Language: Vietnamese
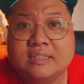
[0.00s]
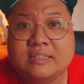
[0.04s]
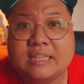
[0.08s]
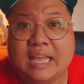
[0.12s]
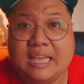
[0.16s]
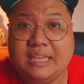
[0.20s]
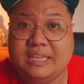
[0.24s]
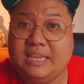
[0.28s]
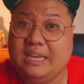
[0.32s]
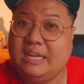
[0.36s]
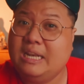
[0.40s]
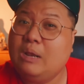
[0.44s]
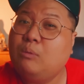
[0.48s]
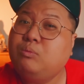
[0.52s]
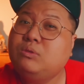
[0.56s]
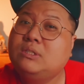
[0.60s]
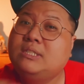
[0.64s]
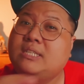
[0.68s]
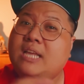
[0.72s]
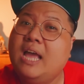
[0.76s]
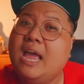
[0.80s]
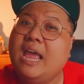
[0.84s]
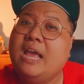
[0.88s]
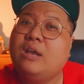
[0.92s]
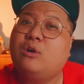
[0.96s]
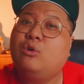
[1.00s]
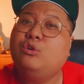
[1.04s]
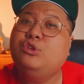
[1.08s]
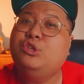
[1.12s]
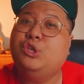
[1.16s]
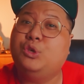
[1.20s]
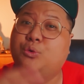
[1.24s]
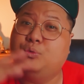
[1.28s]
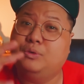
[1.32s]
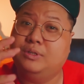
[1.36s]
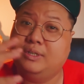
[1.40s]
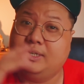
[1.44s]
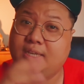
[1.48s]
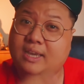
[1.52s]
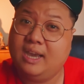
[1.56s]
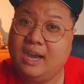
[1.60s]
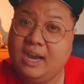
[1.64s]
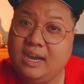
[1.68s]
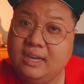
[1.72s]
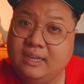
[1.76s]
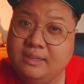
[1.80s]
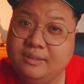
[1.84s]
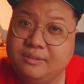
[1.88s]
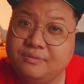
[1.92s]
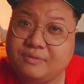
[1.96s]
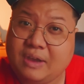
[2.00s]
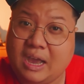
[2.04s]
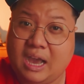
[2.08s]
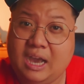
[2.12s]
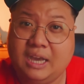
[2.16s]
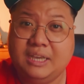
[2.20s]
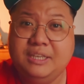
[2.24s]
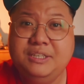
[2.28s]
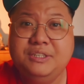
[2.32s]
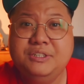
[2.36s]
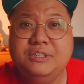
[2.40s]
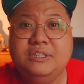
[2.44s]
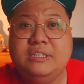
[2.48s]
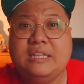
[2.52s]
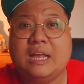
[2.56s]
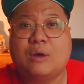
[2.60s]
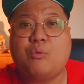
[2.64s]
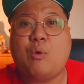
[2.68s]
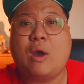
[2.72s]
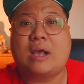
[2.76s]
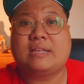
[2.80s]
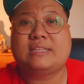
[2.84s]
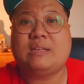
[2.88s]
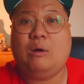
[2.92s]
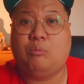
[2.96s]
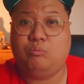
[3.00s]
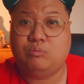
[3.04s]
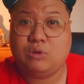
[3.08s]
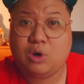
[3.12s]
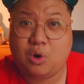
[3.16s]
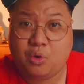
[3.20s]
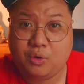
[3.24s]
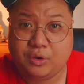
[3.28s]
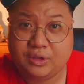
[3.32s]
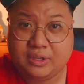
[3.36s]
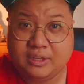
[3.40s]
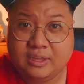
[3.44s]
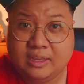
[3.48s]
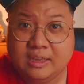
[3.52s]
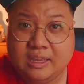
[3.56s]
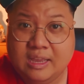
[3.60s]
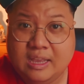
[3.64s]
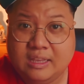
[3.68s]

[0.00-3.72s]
Tại vì lốc C có nhiều người hơn và ở dưới đã hoạt động rồi,